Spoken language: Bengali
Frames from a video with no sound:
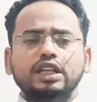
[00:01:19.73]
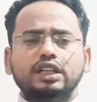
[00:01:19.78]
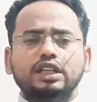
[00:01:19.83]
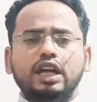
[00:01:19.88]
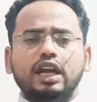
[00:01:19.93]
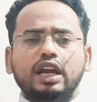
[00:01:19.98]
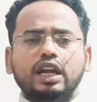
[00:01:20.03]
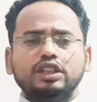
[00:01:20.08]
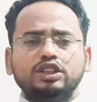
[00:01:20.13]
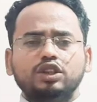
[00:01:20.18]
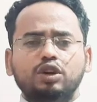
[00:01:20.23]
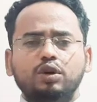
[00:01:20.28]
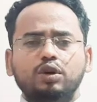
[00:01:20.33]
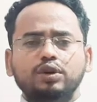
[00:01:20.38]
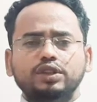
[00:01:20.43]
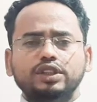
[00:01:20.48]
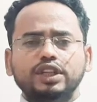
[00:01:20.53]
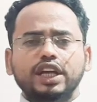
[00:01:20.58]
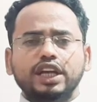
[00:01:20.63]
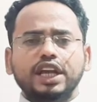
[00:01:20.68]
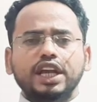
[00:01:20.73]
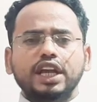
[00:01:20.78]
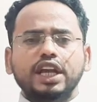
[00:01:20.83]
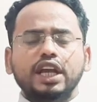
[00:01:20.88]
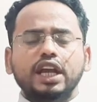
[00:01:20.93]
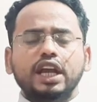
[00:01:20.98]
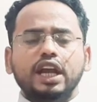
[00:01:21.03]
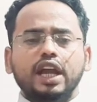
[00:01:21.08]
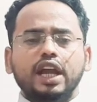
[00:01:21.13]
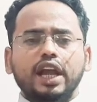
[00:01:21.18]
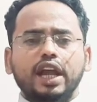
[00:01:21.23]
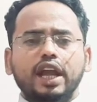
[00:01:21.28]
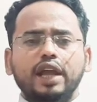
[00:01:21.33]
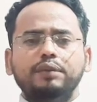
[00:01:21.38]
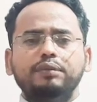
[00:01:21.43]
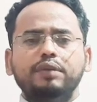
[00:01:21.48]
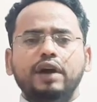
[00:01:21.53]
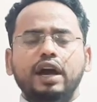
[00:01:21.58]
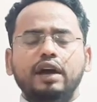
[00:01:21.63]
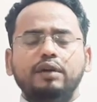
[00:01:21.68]
তারা সহজেই এই
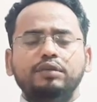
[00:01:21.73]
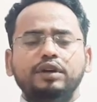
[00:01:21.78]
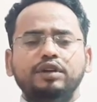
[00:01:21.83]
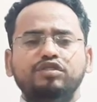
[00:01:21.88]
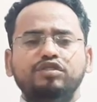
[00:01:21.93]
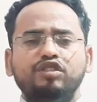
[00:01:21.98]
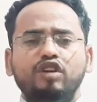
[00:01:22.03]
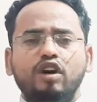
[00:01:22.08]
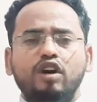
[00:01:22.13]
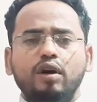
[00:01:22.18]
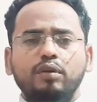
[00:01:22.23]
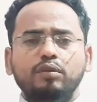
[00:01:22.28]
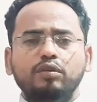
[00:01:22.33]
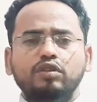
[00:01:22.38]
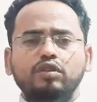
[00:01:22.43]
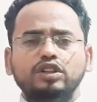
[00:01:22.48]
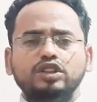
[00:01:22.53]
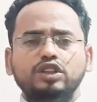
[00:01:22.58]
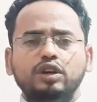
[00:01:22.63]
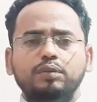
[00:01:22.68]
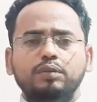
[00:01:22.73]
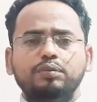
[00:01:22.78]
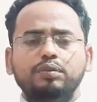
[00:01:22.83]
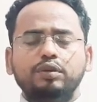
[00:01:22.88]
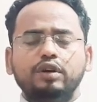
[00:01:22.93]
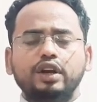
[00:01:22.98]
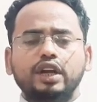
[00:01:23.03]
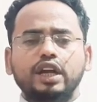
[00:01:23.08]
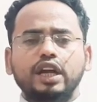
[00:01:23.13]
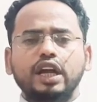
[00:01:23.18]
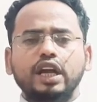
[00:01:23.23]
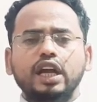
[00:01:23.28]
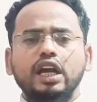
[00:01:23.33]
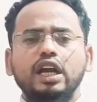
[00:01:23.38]
ভার্বের ফর্মগুলো সম্পর্কে